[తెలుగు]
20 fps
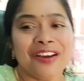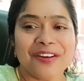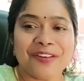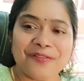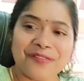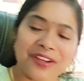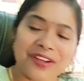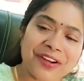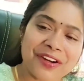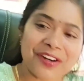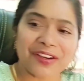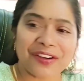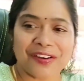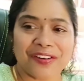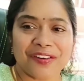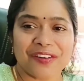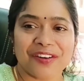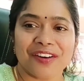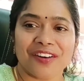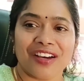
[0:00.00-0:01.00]
మేము కూడా
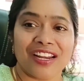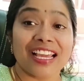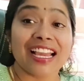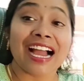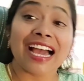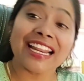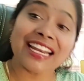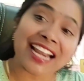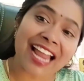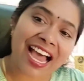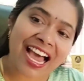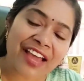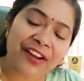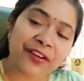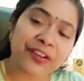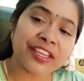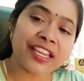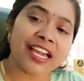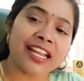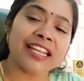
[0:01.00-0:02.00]
కొనుక్కోవాలి కానీ నా
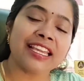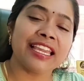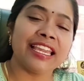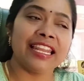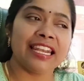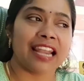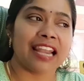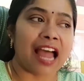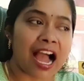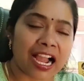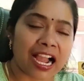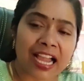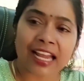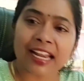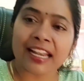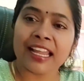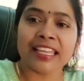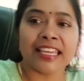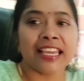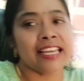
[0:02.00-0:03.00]
ఆరోగ్యానికి
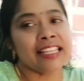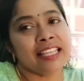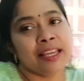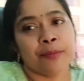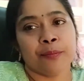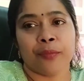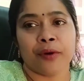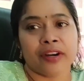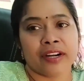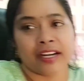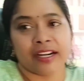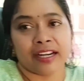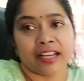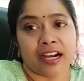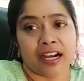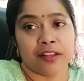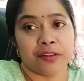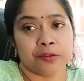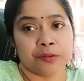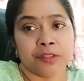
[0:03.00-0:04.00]
నాకన్నా ఏది ఇంపార్టెంట్
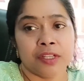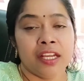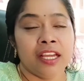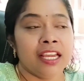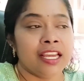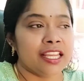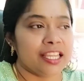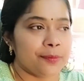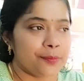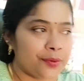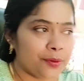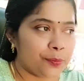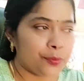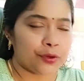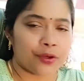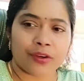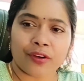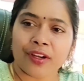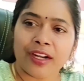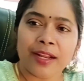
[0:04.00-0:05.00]
కాదు ఇప్పుడు
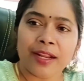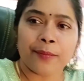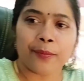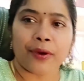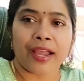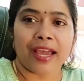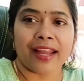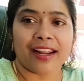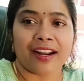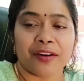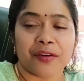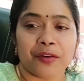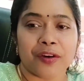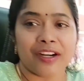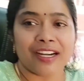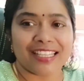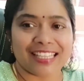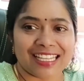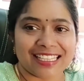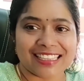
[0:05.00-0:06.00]
పుట్టుకొని నేను పోయాను
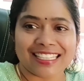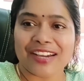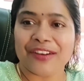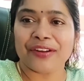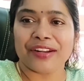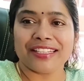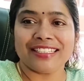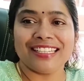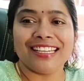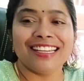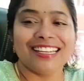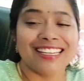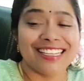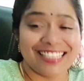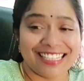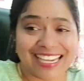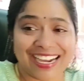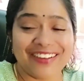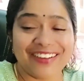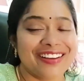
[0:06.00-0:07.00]
అనుకోండి ఇదంతా ఎవరేం
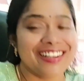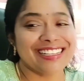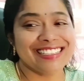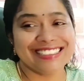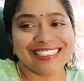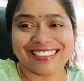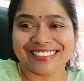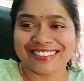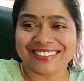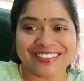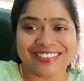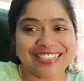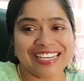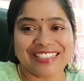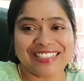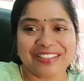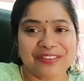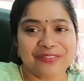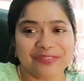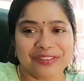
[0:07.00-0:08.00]
ఎవరేం
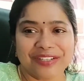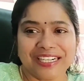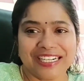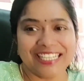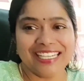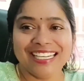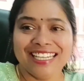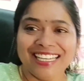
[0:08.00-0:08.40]
చేసుకుంటారు చెప్పండి